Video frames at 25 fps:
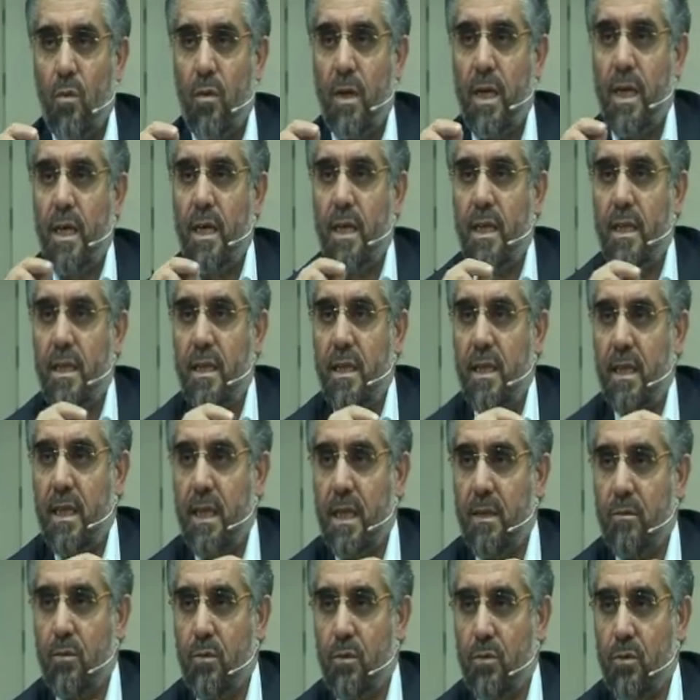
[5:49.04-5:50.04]

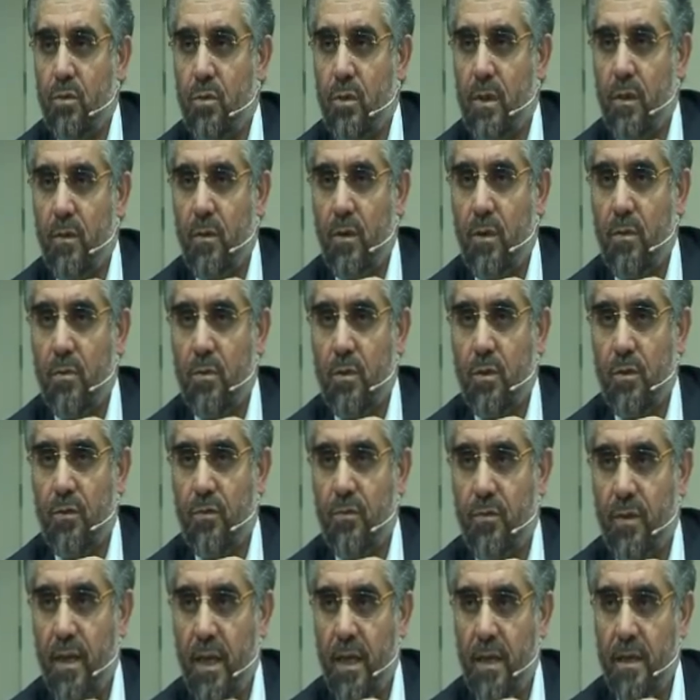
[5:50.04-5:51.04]
وَلَلَّذ۪ينَ يَمُوتُونَ وَهُمْ
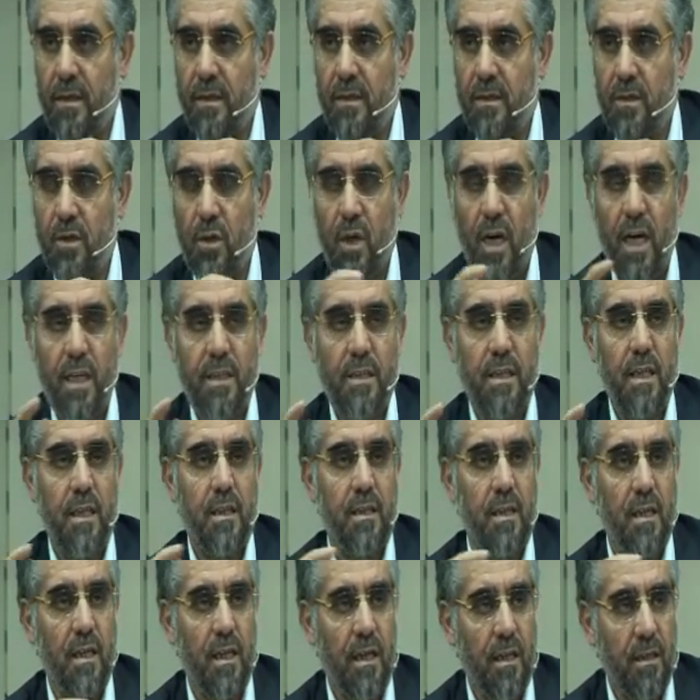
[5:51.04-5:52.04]
كُفَّارِ Hatta
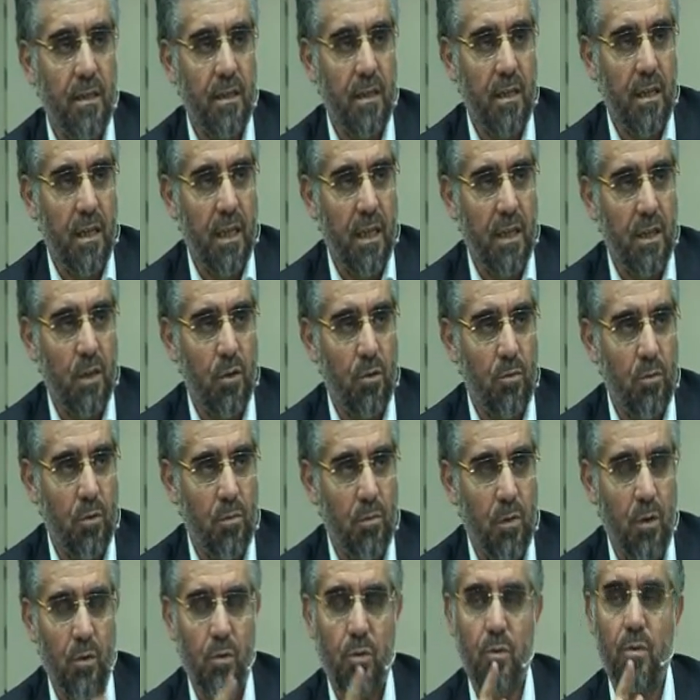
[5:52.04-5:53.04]
اِذَا حَضَرَ اَحَدَهُمُ
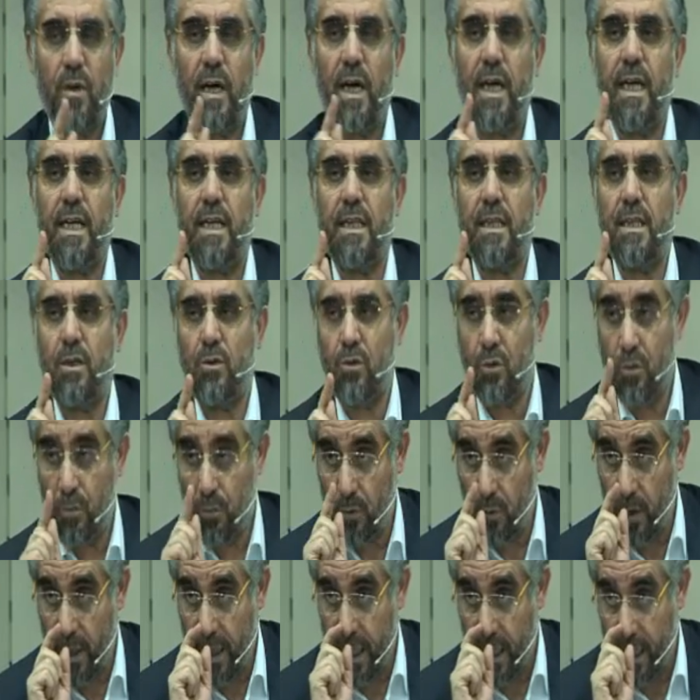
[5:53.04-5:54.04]
الْمَوْتُ قَالِ اِنِّي
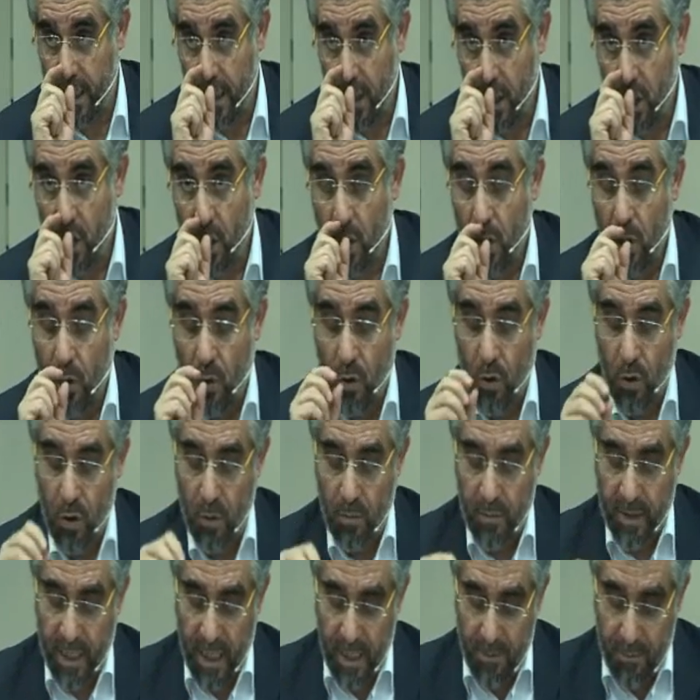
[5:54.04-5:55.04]
تُبْتُ
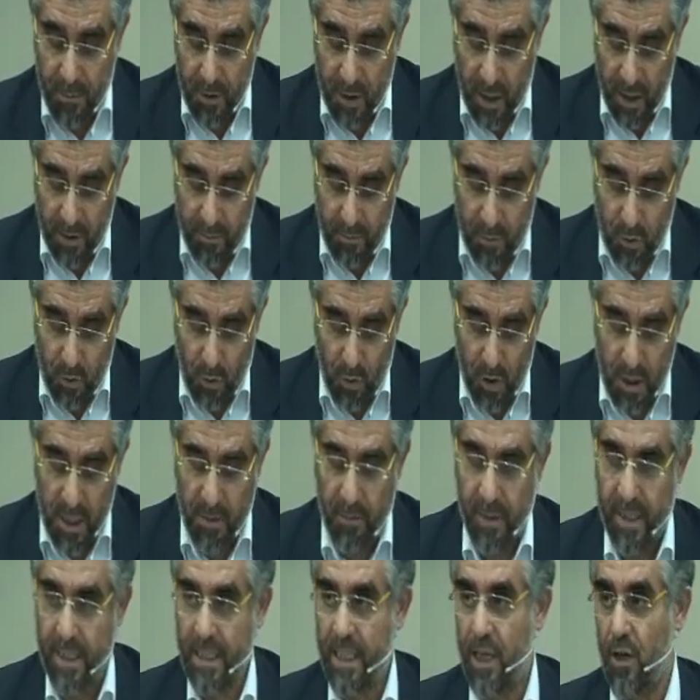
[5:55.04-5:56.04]
Ölüm gelip çatmış o
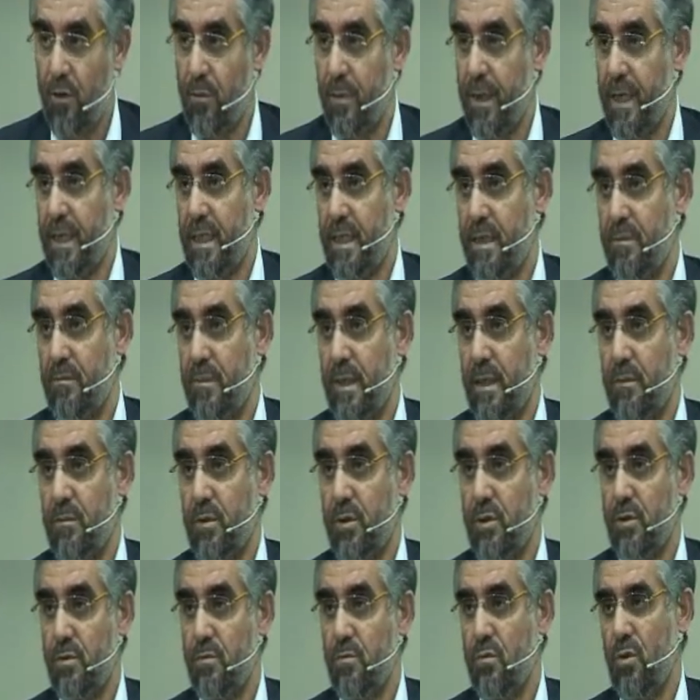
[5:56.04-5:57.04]
zaman tevbe ettim
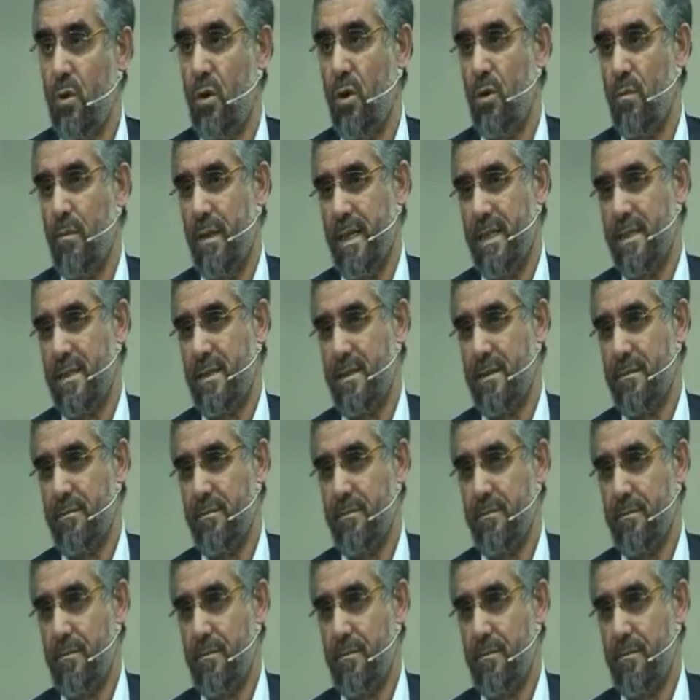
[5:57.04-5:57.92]
demiş. Bu olmaz.